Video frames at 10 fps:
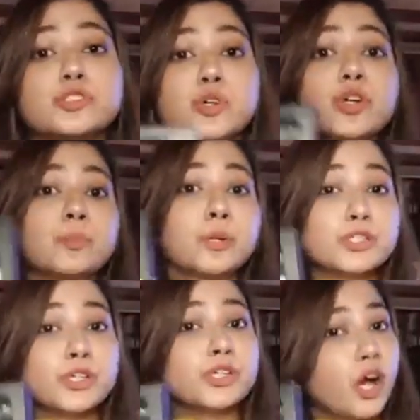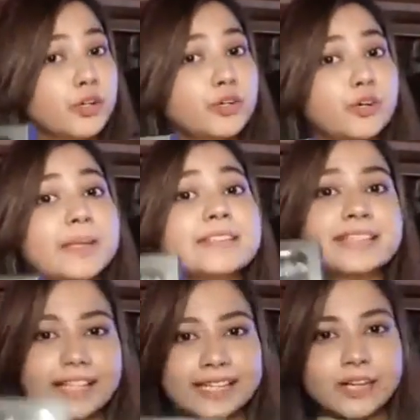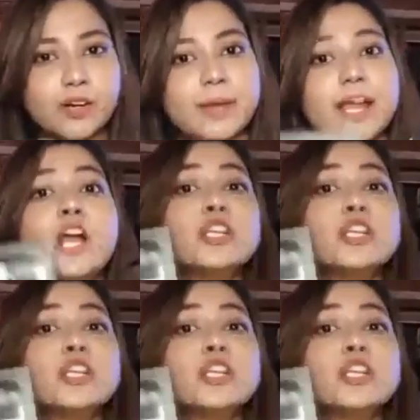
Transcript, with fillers: চুল প্রচুর ঘন করবে সিল্কি করবে